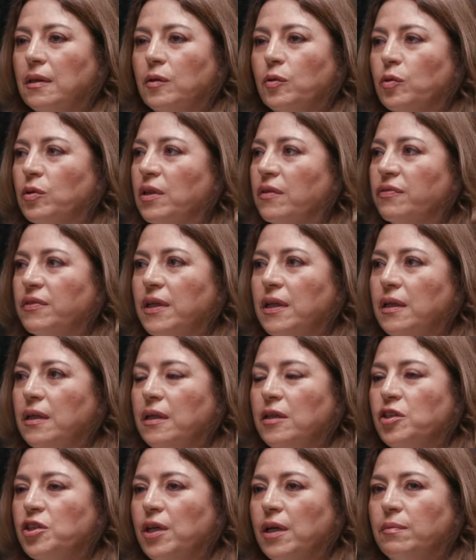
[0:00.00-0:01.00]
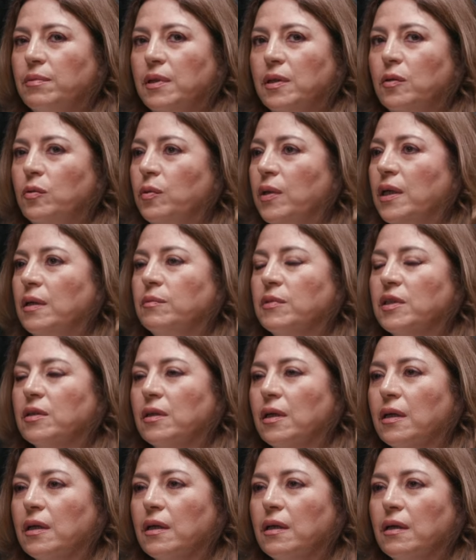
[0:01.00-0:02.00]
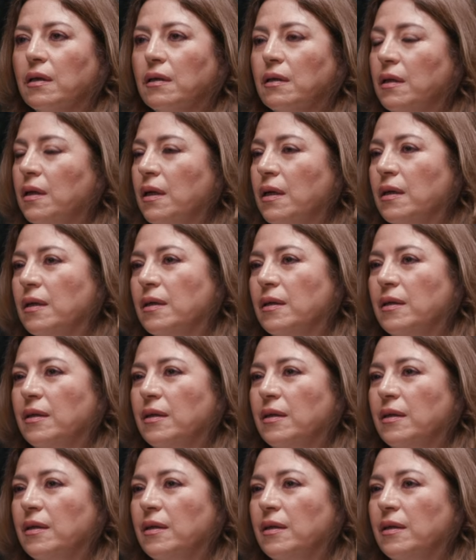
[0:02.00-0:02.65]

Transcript: انه التفكير الايجابي هو علم الطاقه لا